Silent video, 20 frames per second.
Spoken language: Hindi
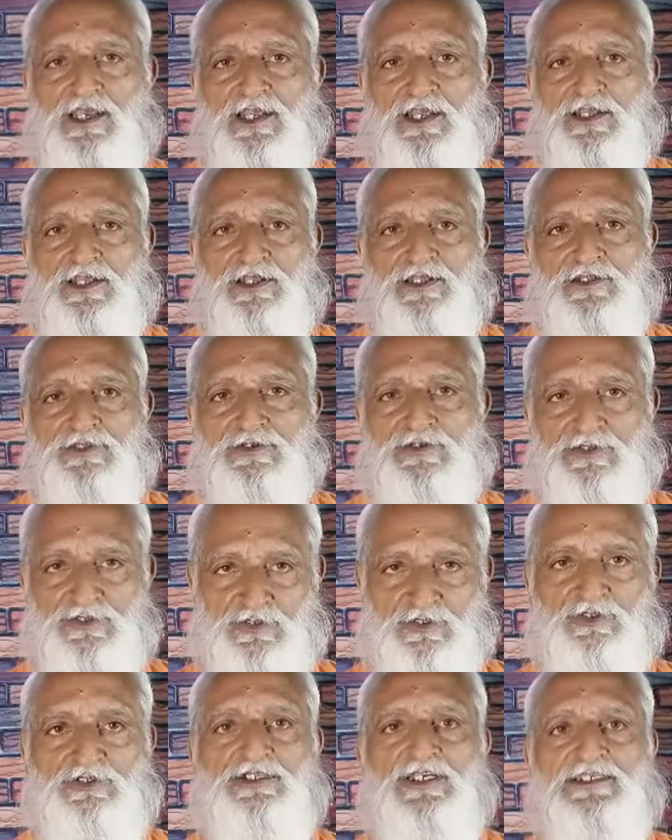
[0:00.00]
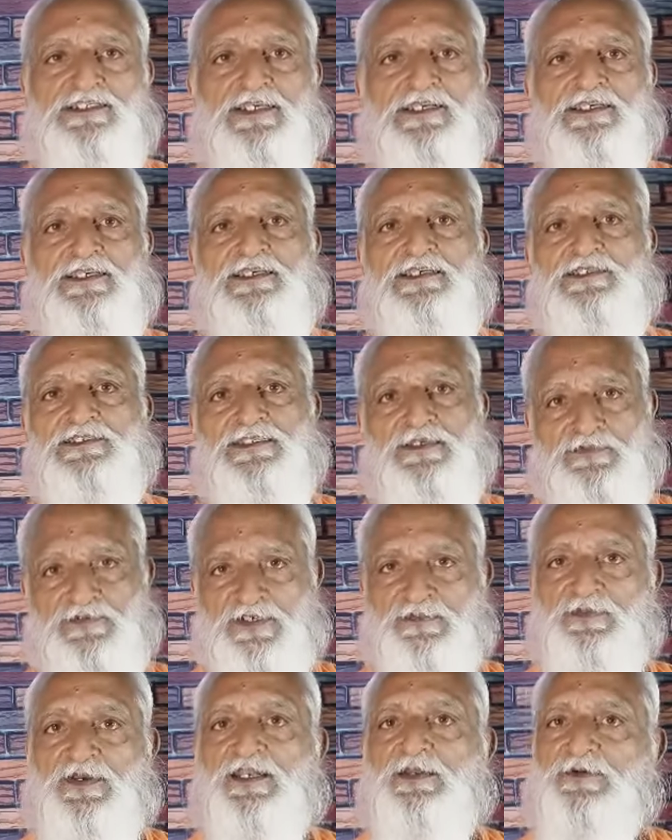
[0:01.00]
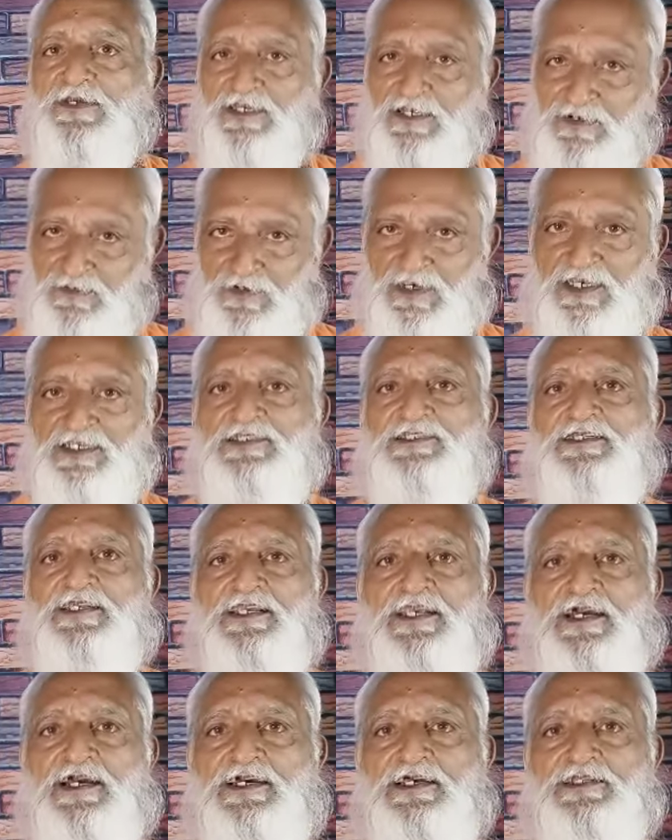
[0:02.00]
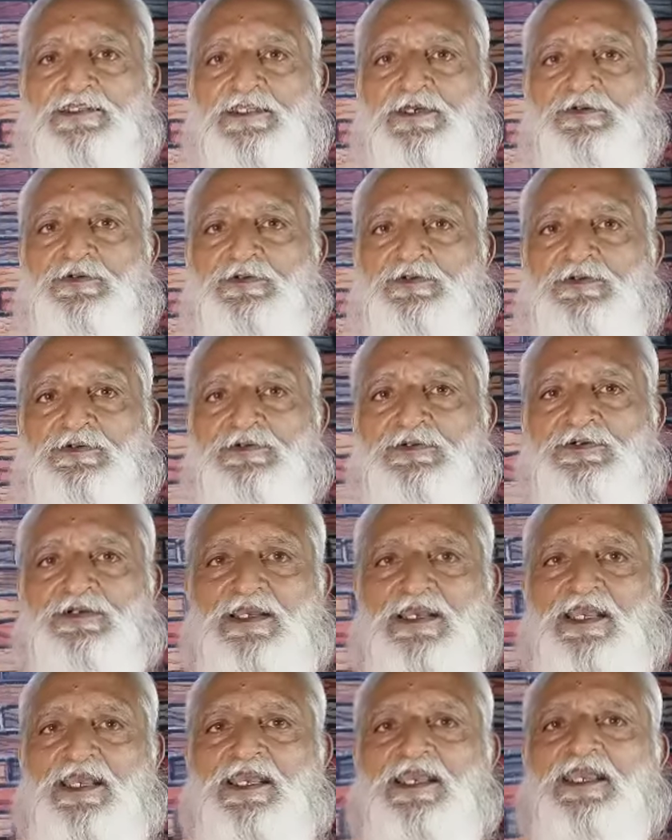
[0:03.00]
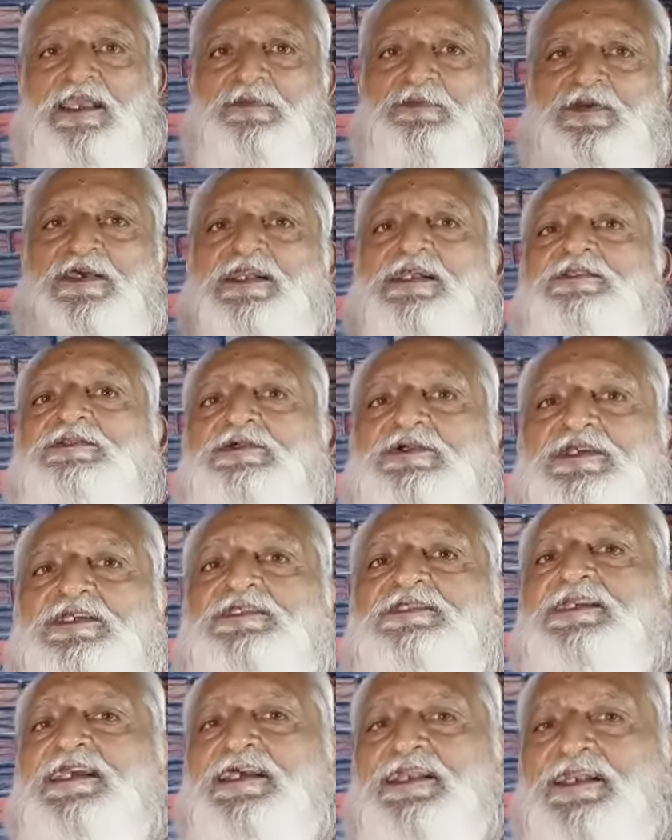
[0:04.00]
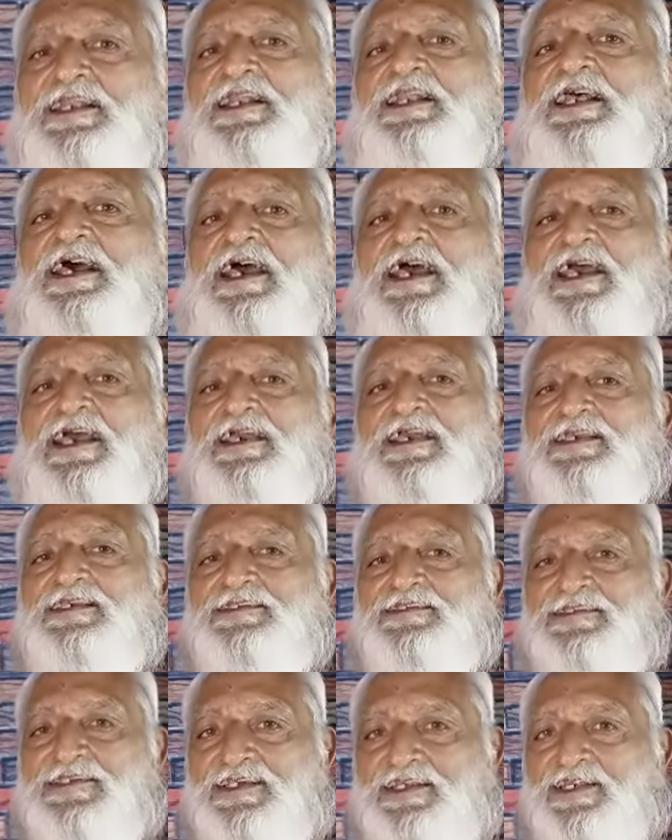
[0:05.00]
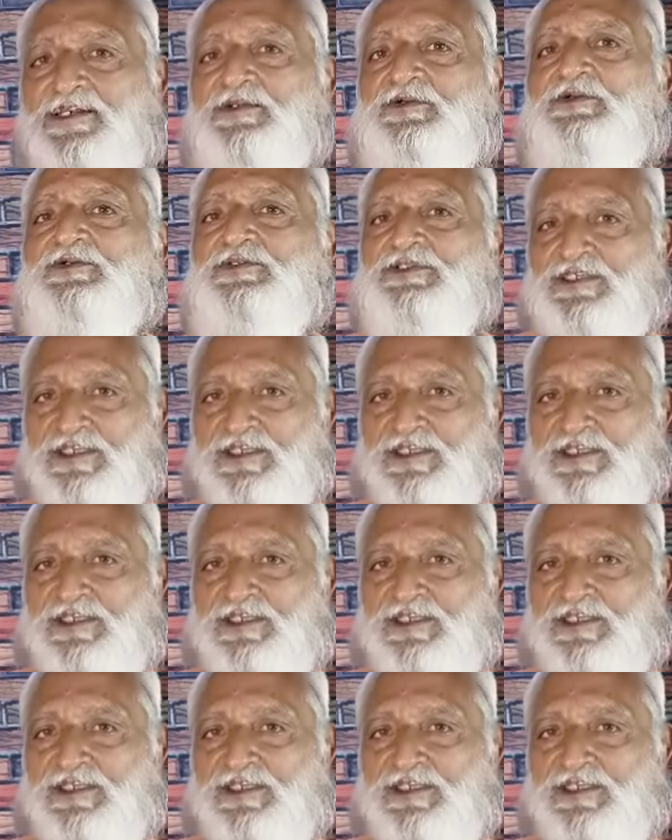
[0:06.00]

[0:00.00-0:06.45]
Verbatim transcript: दोस्तों जैसा कि सबसे पहले मैं रिक्वेस्ट किया करता हूं कि मेरा जो ये चैनल है इस चैनल को ज़रूर